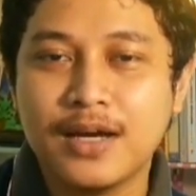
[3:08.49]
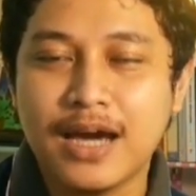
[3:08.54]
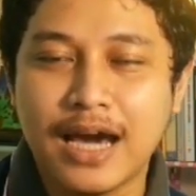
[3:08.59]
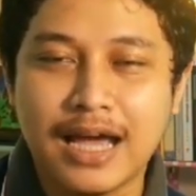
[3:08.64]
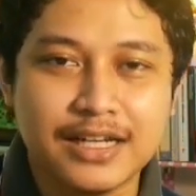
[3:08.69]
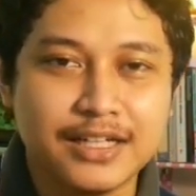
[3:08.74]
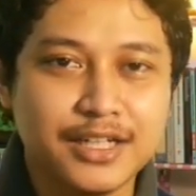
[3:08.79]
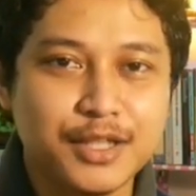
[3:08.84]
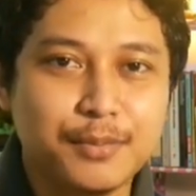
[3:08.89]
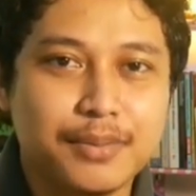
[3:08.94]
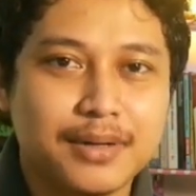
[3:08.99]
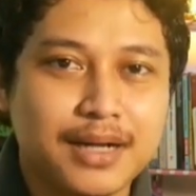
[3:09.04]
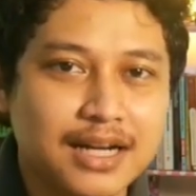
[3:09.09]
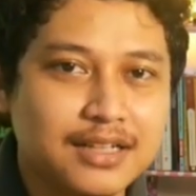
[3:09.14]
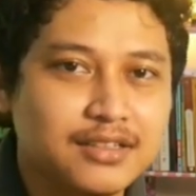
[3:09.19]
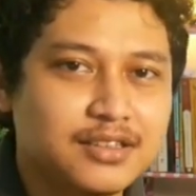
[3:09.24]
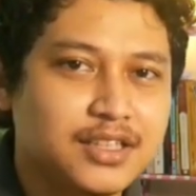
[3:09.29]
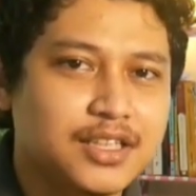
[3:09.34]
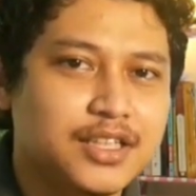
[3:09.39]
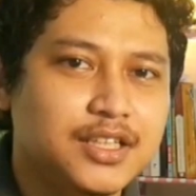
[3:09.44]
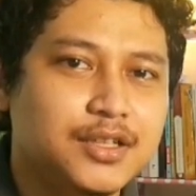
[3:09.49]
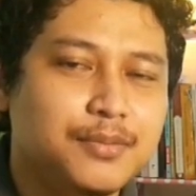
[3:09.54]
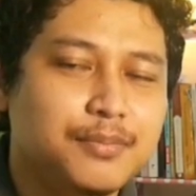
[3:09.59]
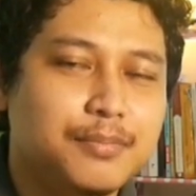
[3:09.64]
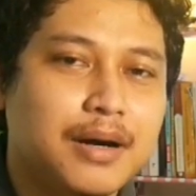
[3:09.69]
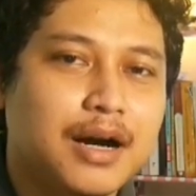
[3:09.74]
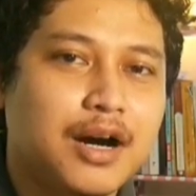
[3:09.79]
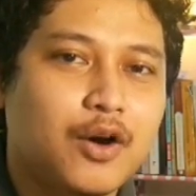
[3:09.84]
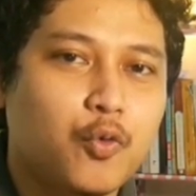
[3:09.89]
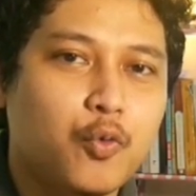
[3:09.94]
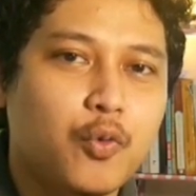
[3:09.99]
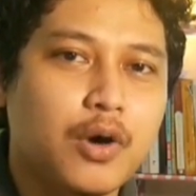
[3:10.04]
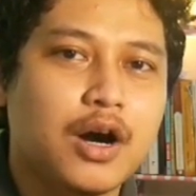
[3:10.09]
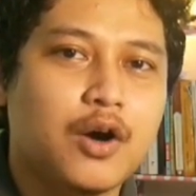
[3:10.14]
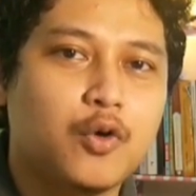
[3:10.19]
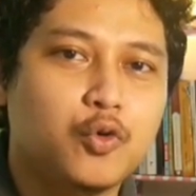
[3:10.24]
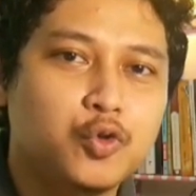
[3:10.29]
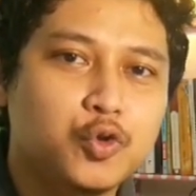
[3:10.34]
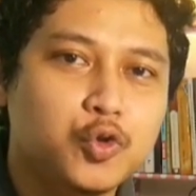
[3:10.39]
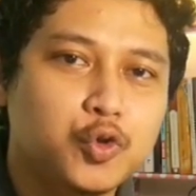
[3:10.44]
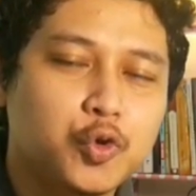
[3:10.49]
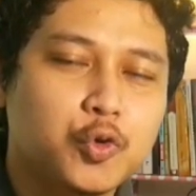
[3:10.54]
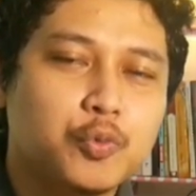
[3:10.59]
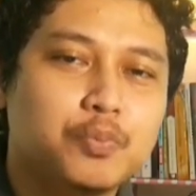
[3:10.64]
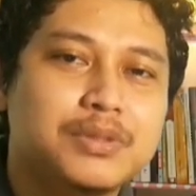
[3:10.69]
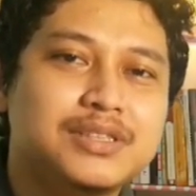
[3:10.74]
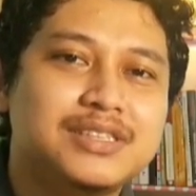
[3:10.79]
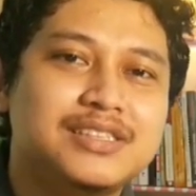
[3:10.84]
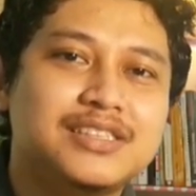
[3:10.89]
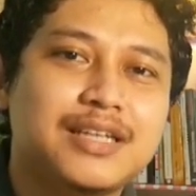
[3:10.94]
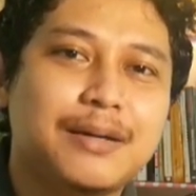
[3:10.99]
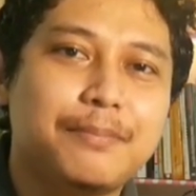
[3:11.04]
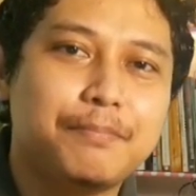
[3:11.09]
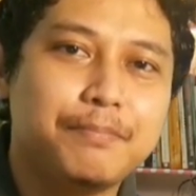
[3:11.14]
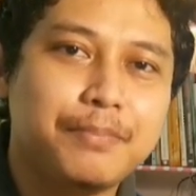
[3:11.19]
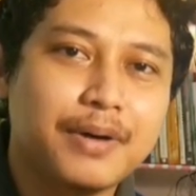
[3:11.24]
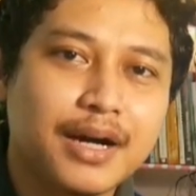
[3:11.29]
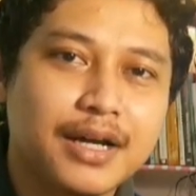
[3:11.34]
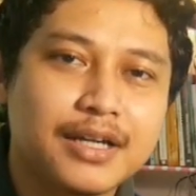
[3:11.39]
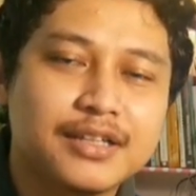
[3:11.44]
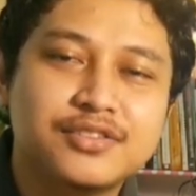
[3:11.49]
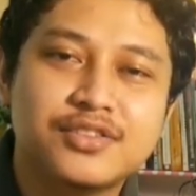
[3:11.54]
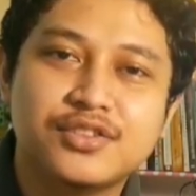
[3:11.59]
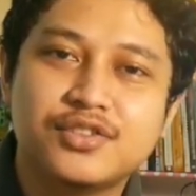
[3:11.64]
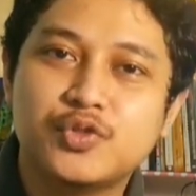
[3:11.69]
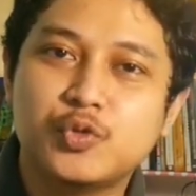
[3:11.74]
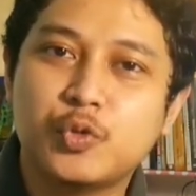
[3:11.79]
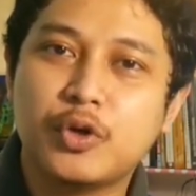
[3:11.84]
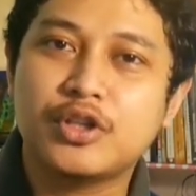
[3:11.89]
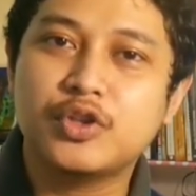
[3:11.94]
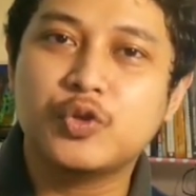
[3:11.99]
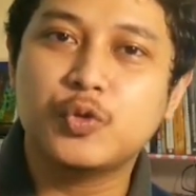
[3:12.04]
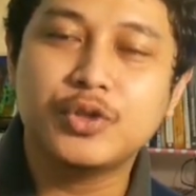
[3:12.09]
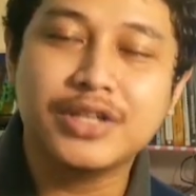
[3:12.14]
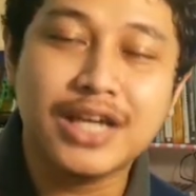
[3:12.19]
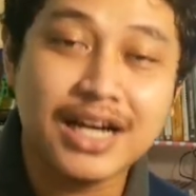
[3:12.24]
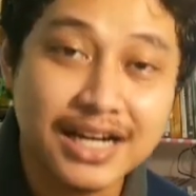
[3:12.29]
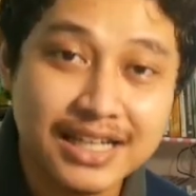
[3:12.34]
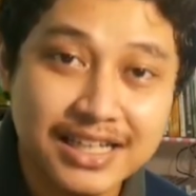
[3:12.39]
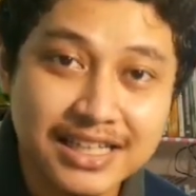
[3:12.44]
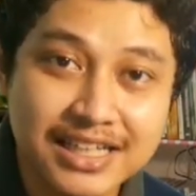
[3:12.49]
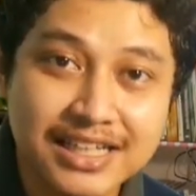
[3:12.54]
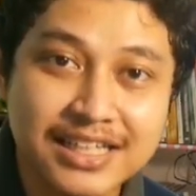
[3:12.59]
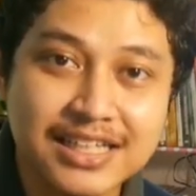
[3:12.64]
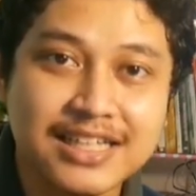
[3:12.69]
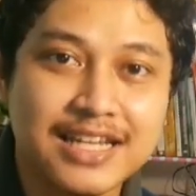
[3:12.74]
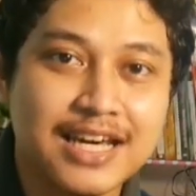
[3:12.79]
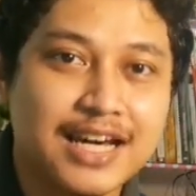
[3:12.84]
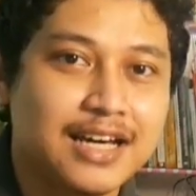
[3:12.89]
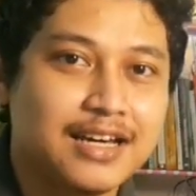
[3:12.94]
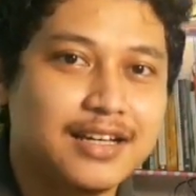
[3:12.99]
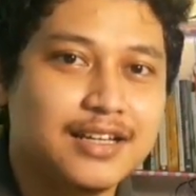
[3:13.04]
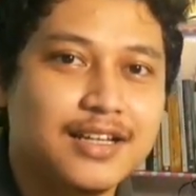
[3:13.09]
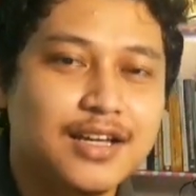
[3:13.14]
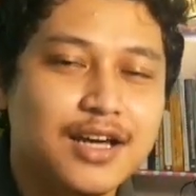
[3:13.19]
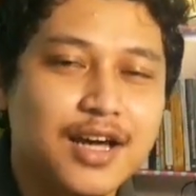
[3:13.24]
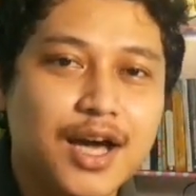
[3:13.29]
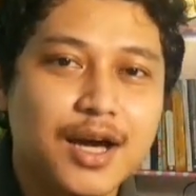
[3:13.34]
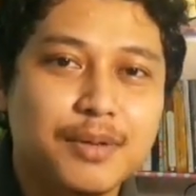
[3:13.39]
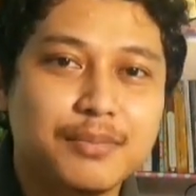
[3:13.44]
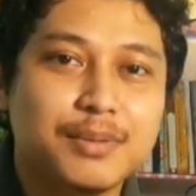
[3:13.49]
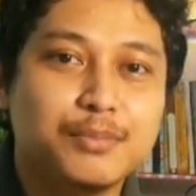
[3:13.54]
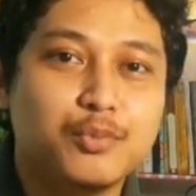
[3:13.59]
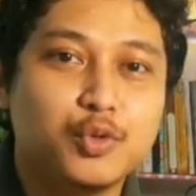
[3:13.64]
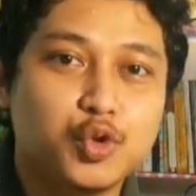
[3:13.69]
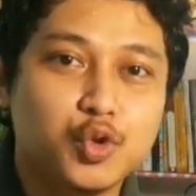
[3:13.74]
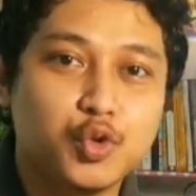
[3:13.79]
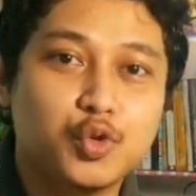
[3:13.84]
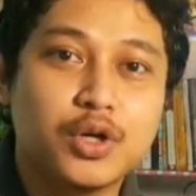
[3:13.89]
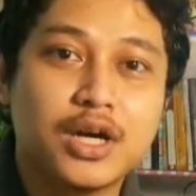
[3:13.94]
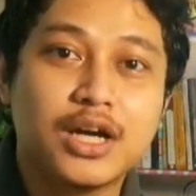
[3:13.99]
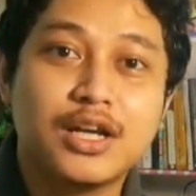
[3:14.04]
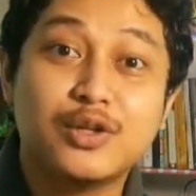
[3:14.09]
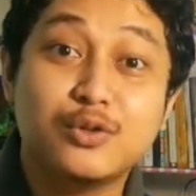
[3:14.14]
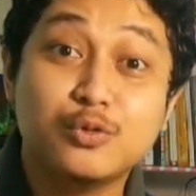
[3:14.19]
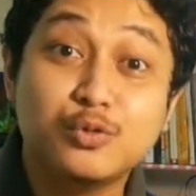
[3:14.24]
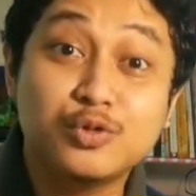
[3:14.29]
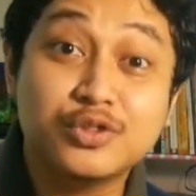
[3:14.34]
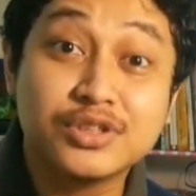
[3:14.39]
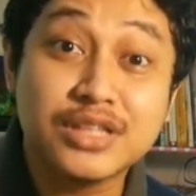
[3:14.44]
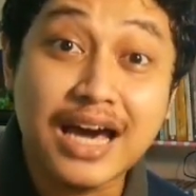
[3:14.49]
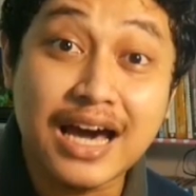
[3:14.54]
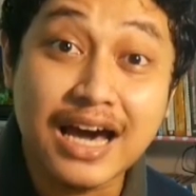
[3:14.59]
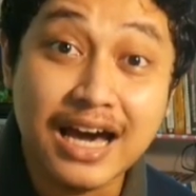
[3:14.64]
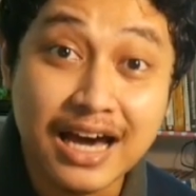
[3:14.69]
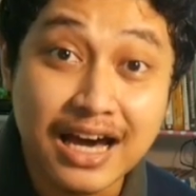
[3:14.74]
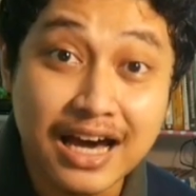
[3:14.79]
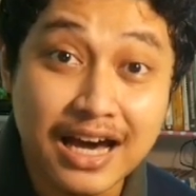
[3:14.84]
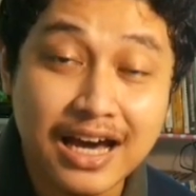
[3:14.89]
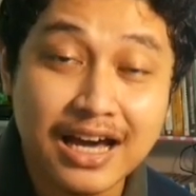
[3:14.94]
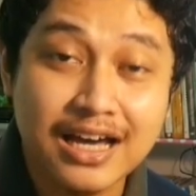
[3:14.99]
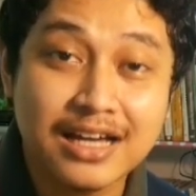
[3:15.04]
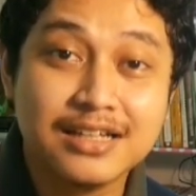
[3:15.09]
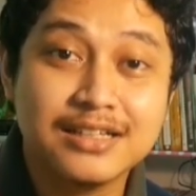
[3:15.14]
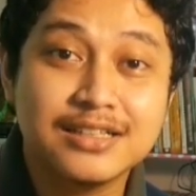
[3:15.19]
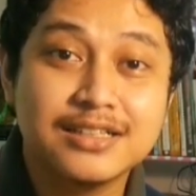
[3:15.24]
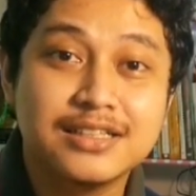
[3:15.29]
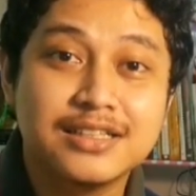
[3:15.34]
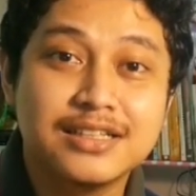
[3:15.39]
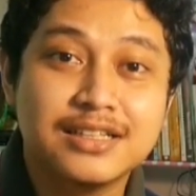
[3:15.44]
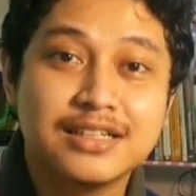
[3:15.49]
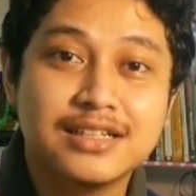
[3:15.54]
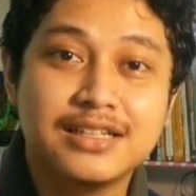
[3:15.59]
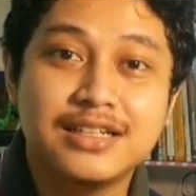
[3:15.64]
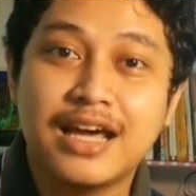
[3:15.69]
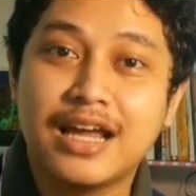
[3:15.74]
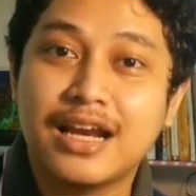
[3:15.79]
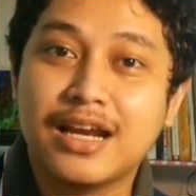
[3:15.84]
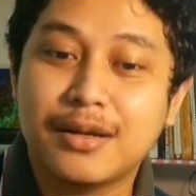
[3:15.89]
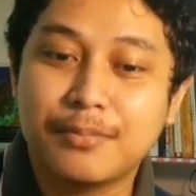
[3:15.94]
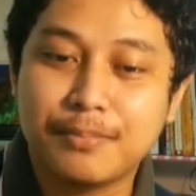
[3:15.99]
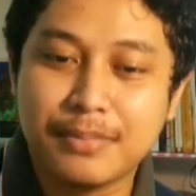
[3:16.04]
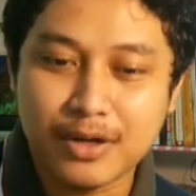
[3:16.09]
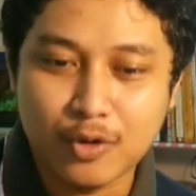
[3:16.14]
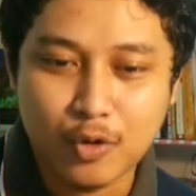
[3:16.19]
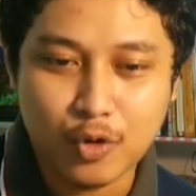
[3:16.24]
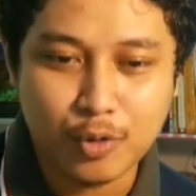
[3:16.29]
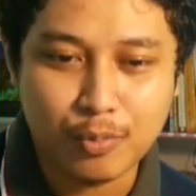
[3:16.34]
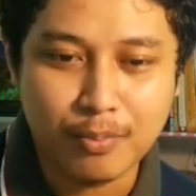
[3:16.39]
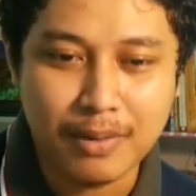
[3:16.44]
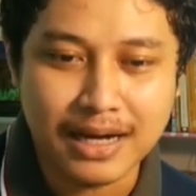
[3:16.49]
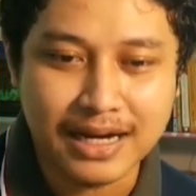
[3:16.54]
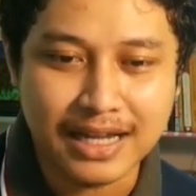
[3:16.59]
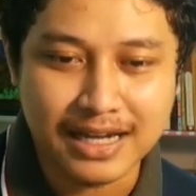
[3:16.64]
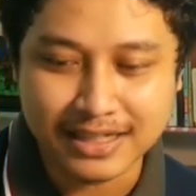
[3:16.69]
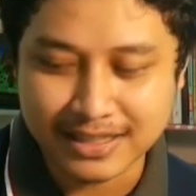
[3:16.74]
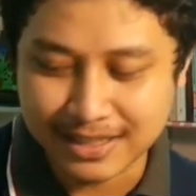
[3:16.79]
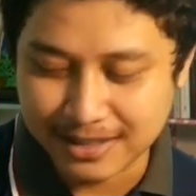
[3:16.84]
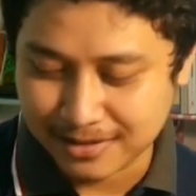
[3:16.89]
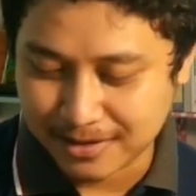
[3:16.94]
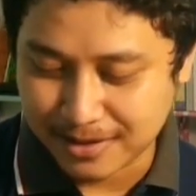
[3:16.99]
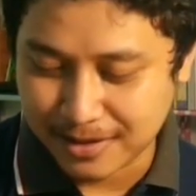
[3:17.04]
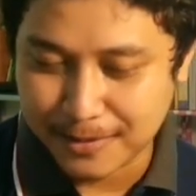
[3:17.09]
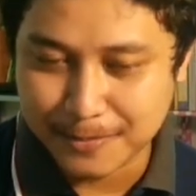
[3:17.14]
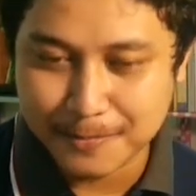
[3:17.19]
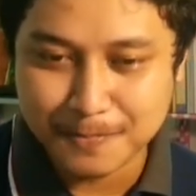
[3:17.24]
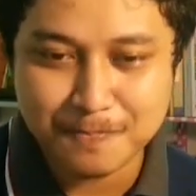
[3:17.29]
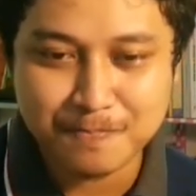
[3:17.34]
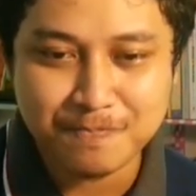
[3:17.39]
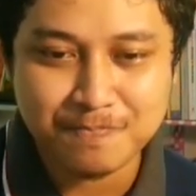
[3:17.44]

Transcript: Hal ini berarti bahwa untuk mencapai sesuatu yang indah membutuhkan usaha dan pengorbanan kita.